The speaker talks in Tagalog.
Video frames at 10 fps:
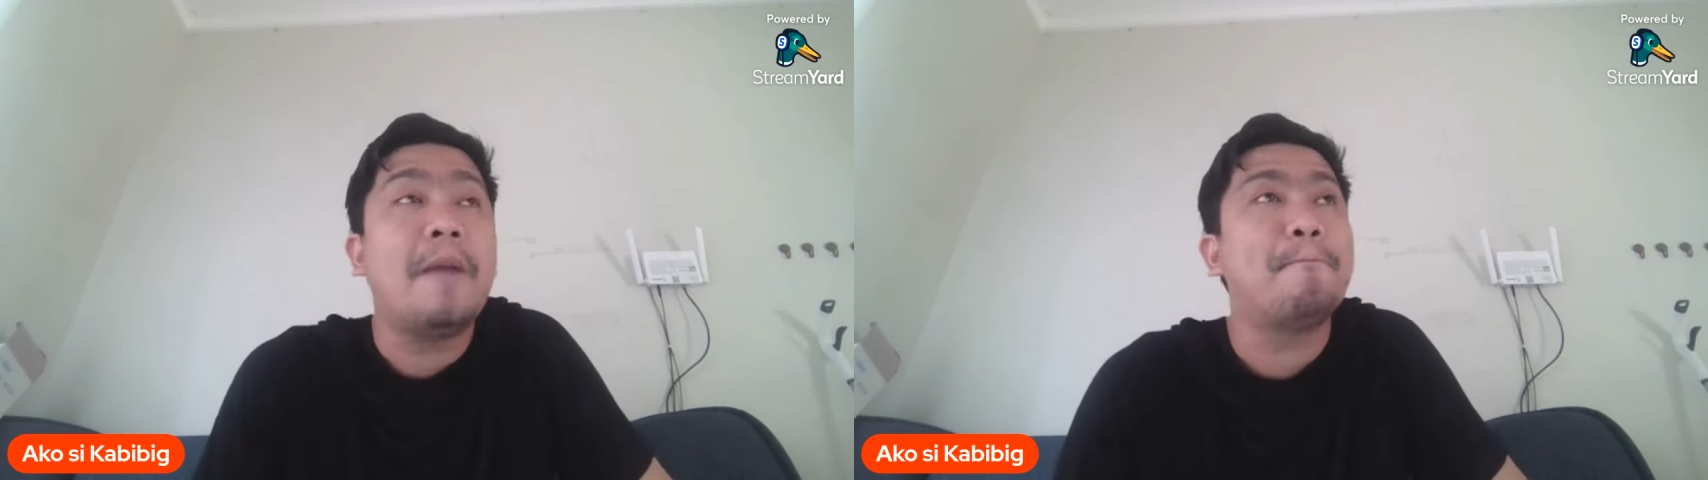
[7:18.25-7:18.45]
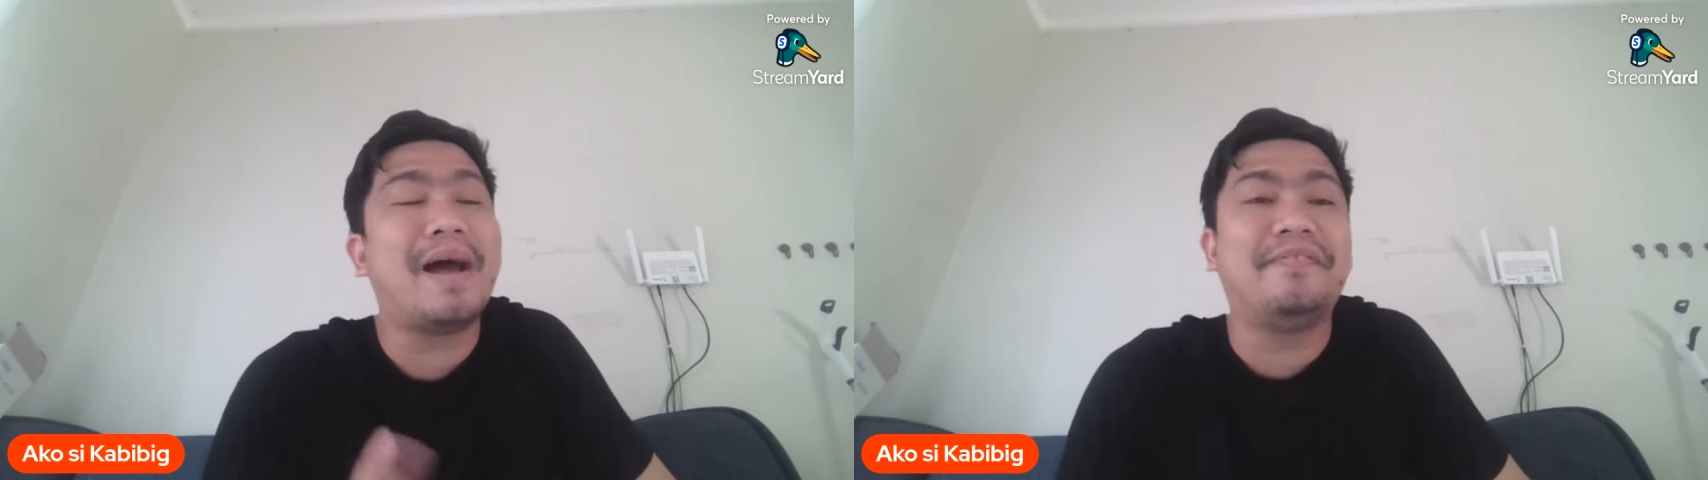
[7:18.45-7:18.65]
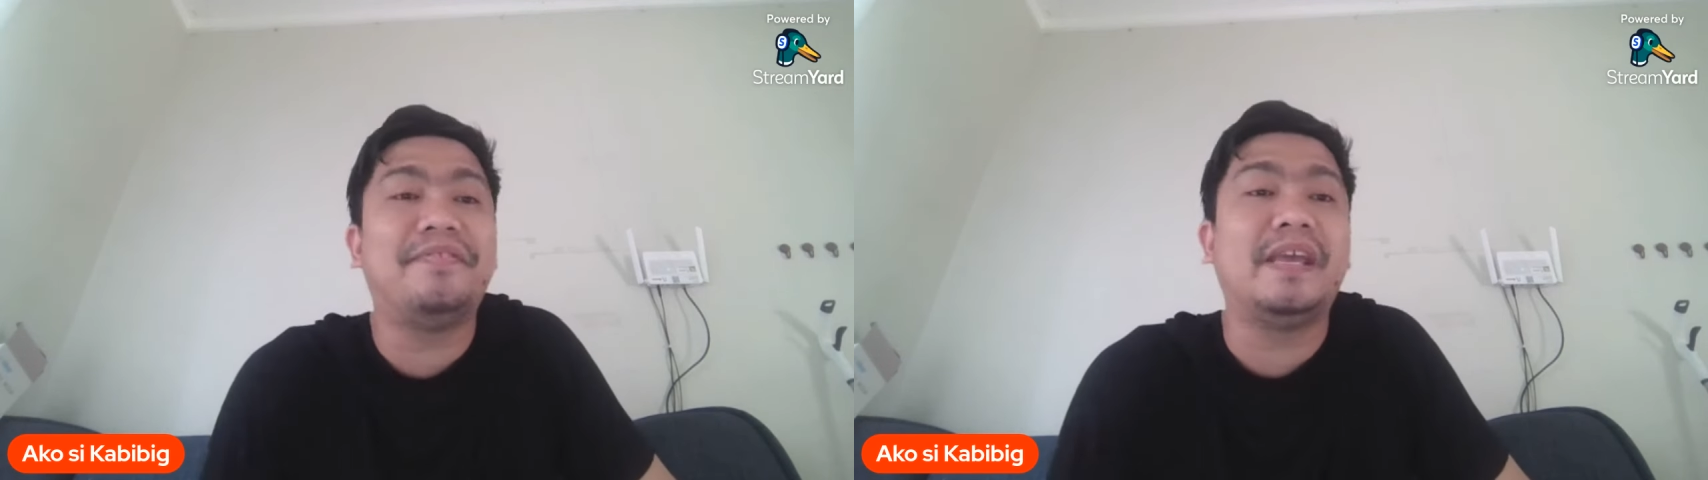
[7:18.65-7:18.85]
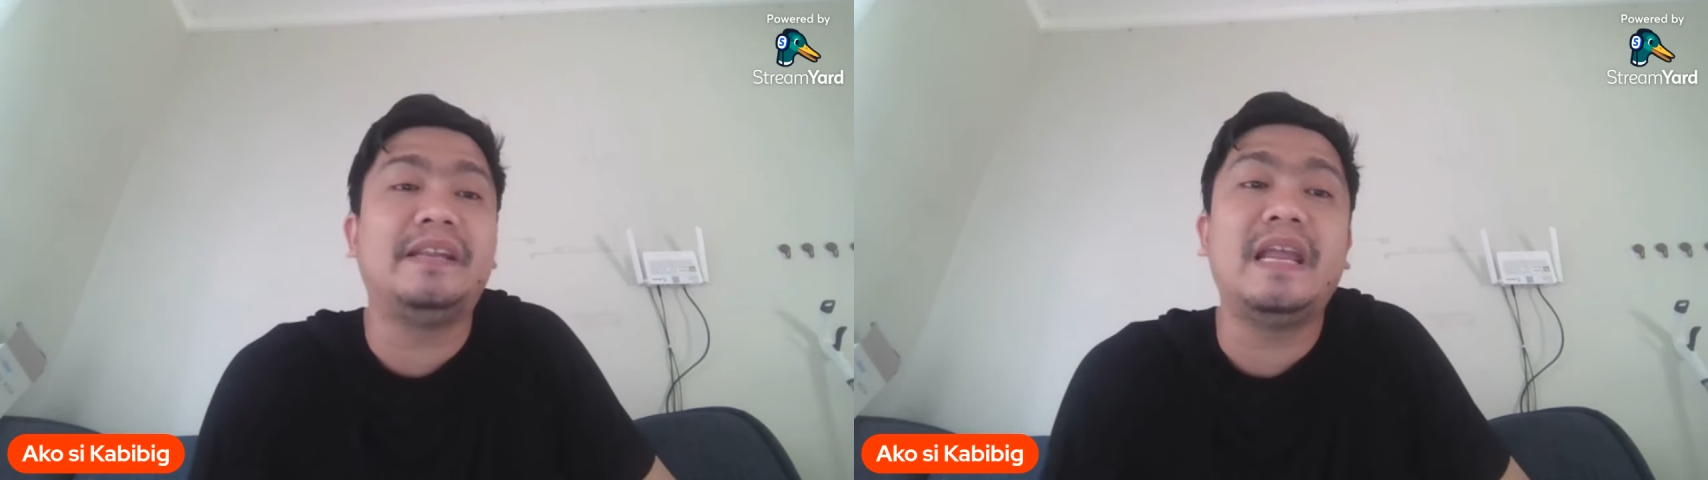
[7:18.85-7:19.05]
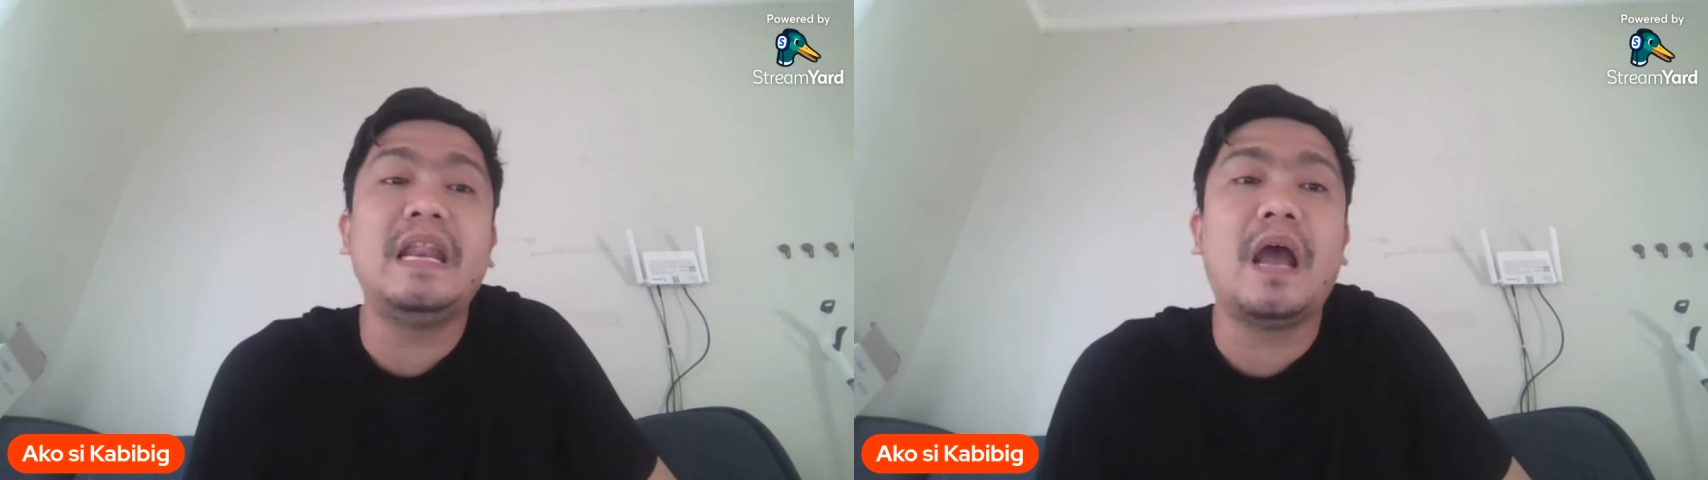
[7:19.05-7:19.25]
banding
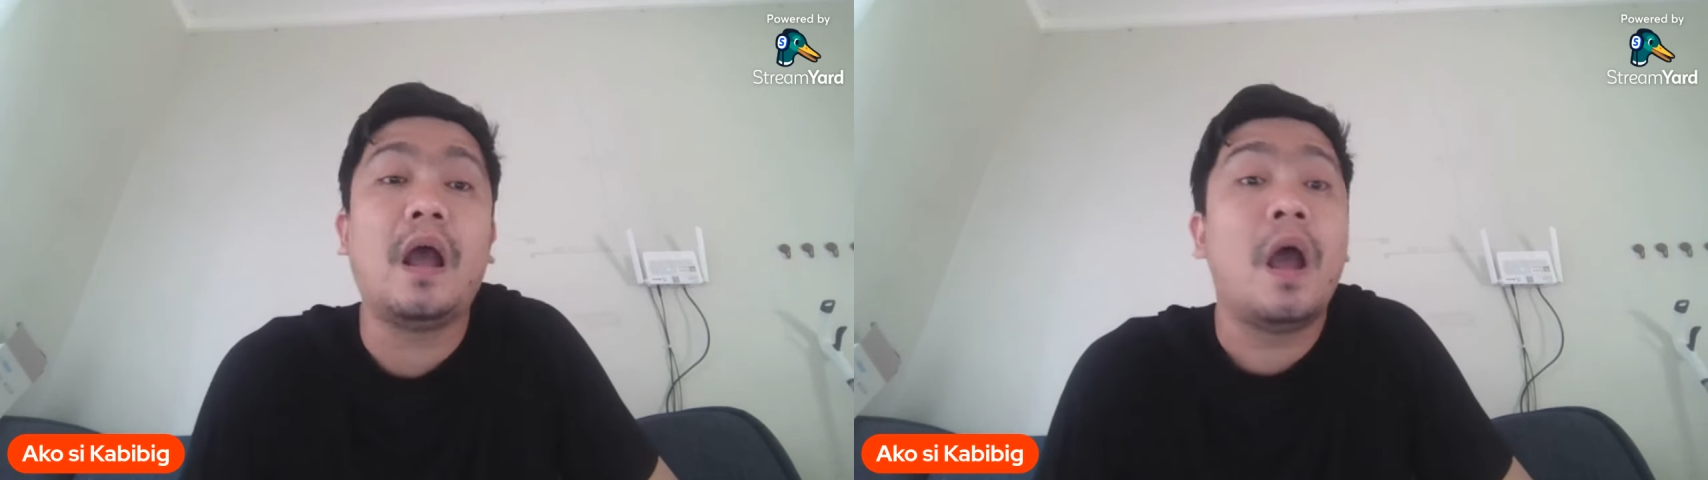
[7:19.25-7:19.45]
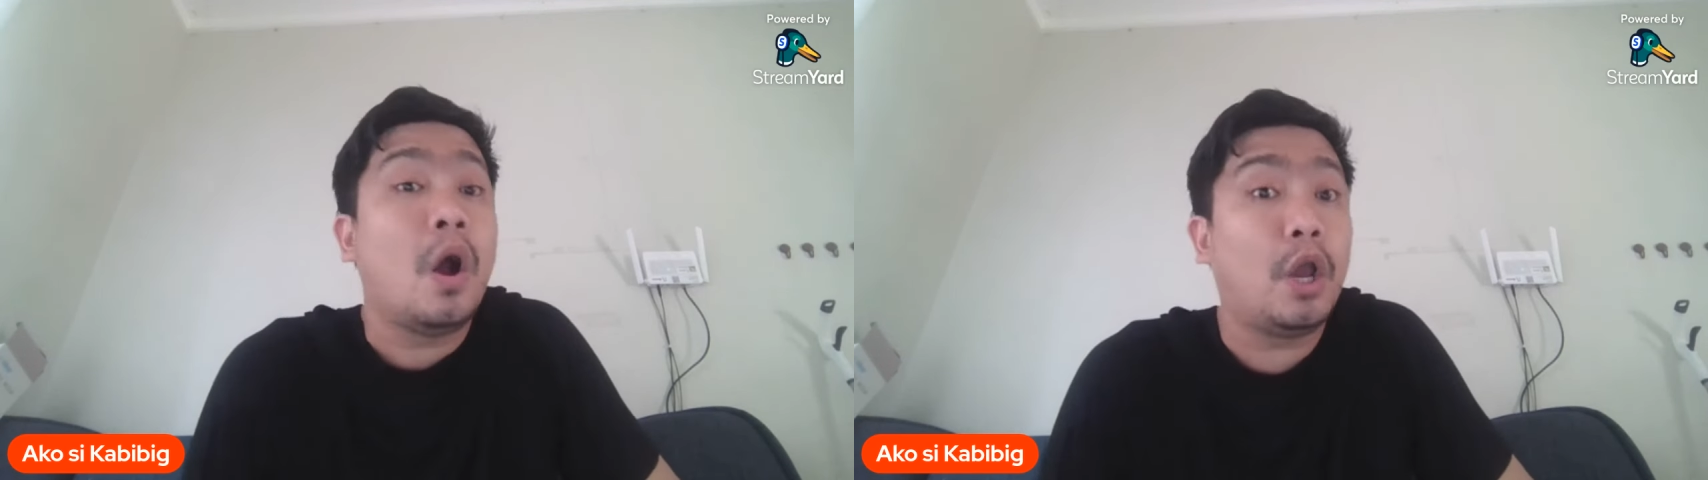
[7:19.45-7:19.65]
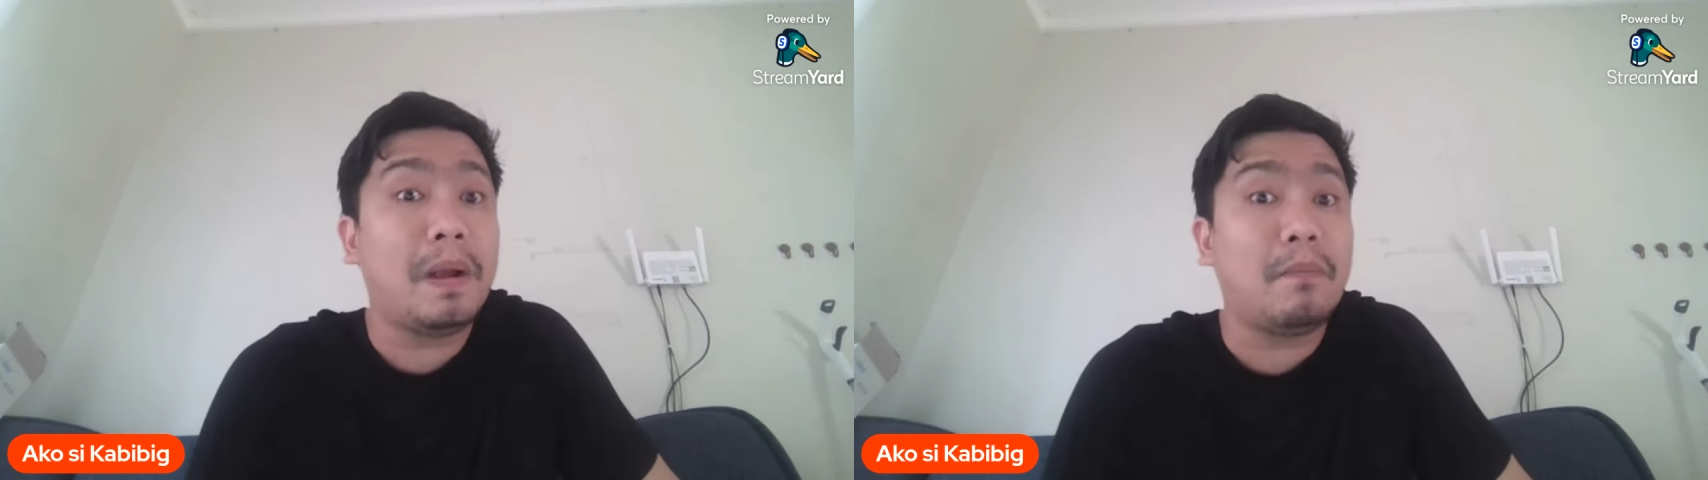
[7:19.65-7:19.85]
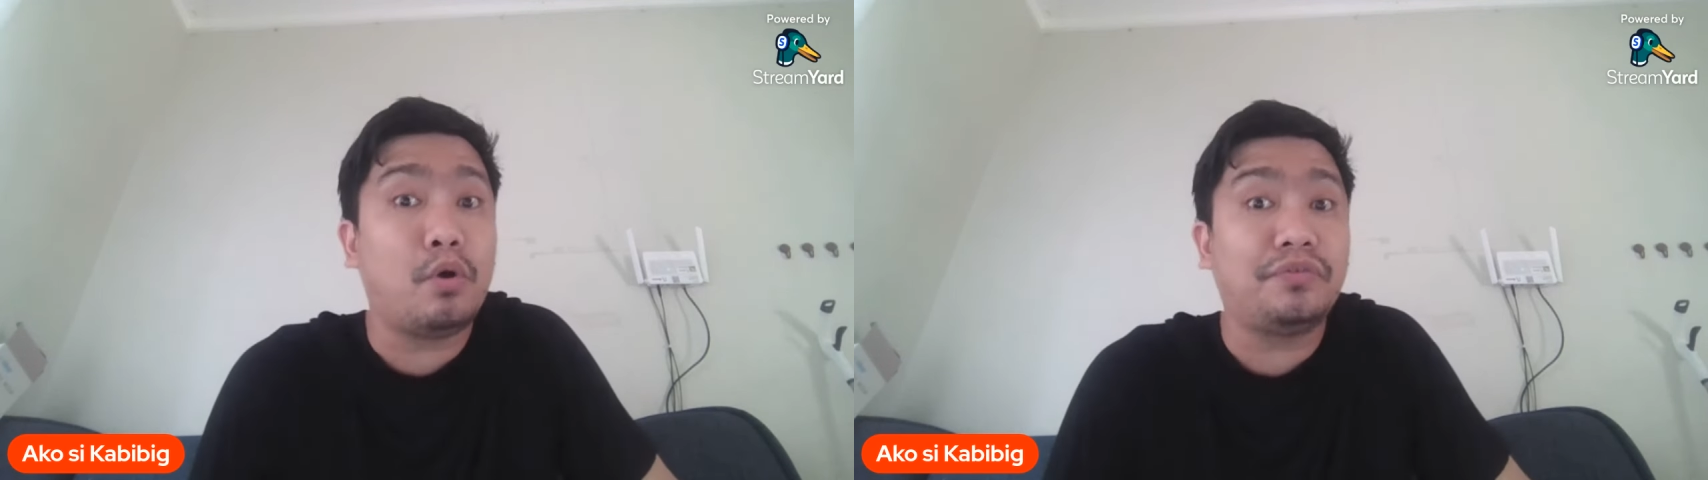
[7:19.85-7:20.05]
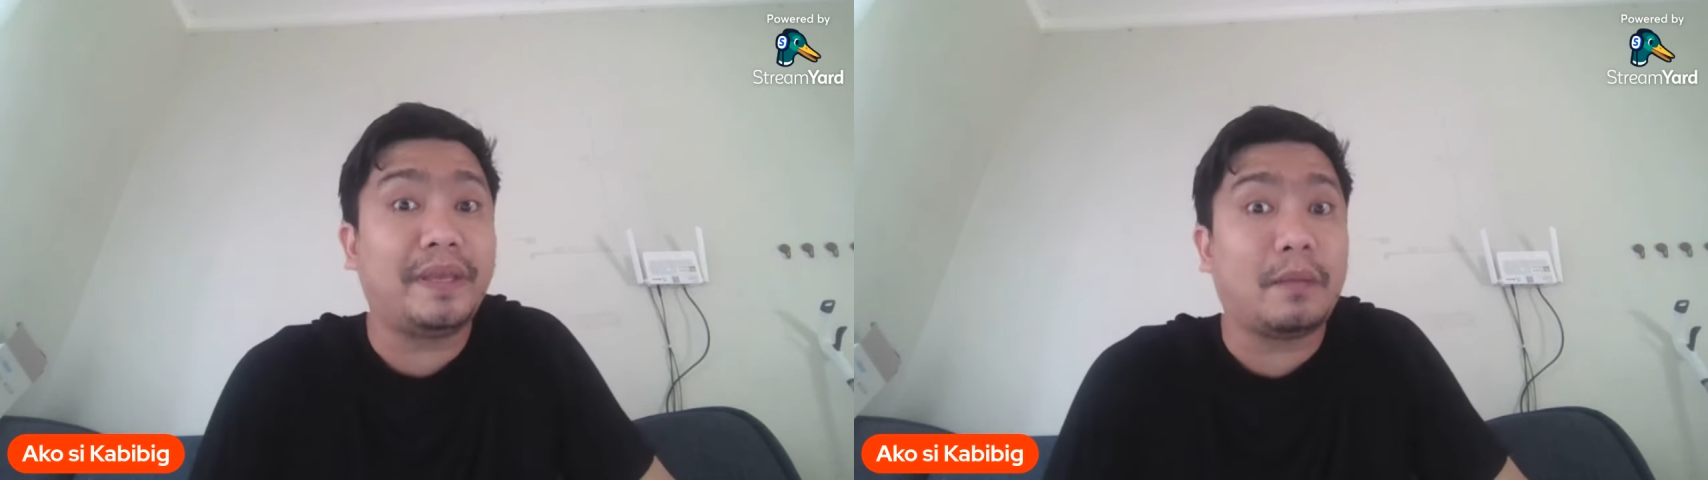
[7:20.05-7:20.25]
nila, or
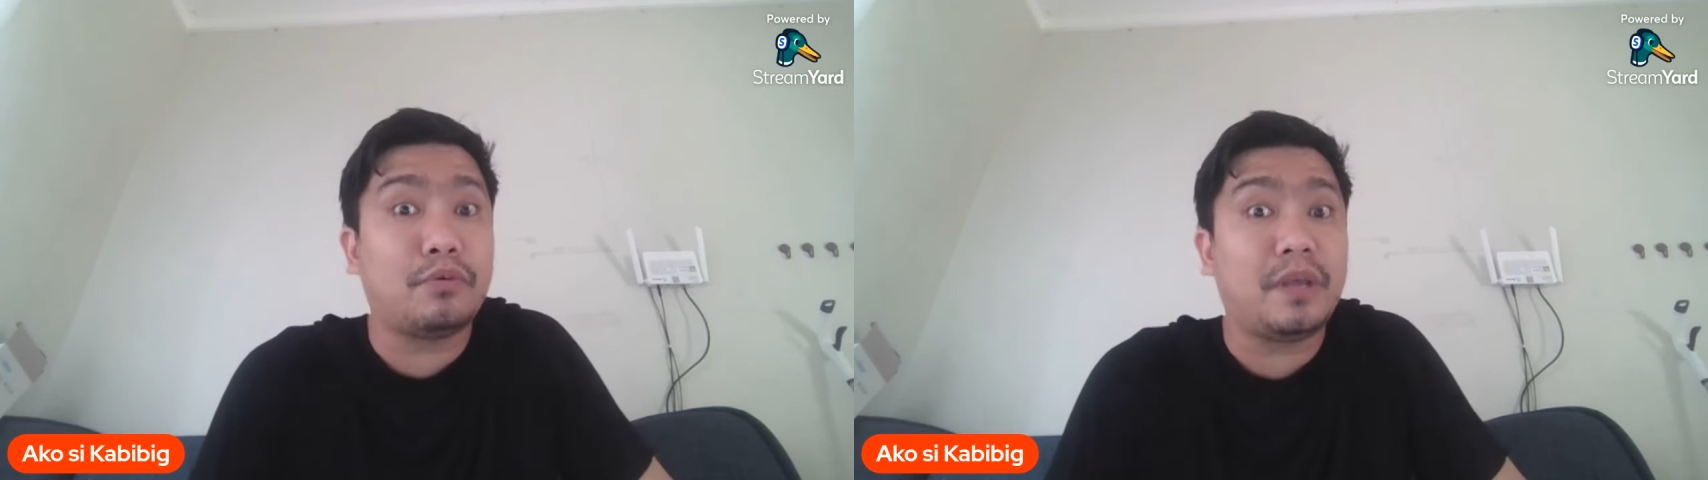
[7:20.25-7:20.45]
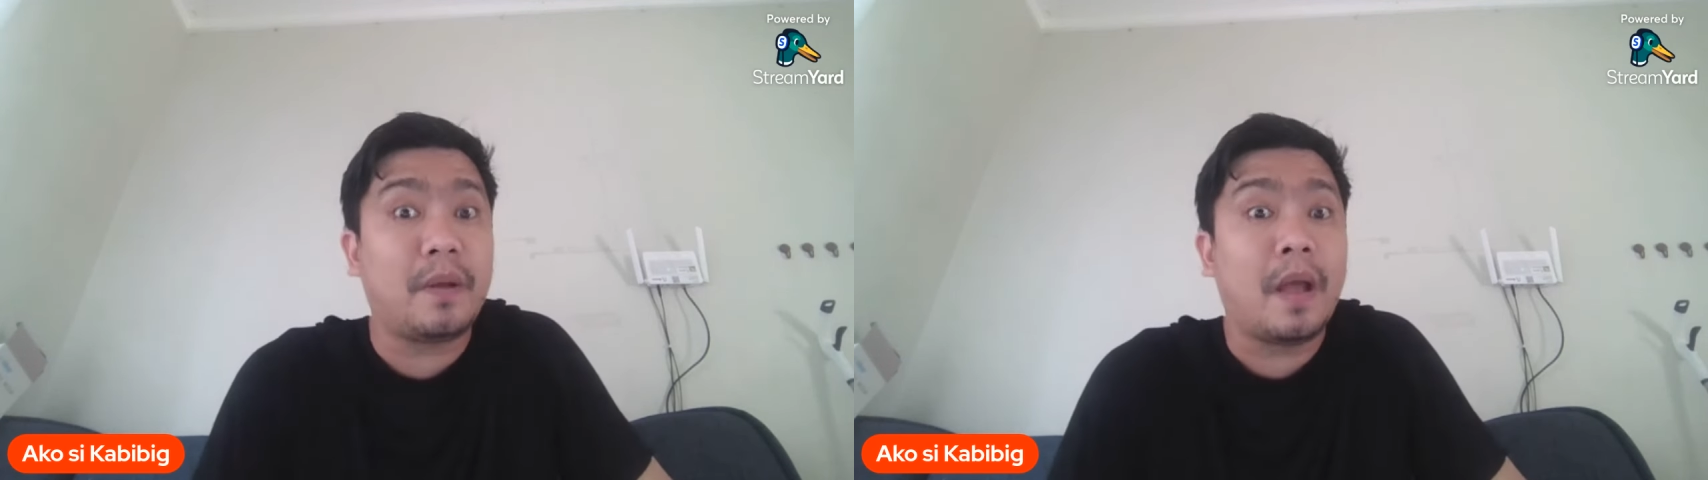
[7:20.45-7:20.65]
magbuot na kamo ni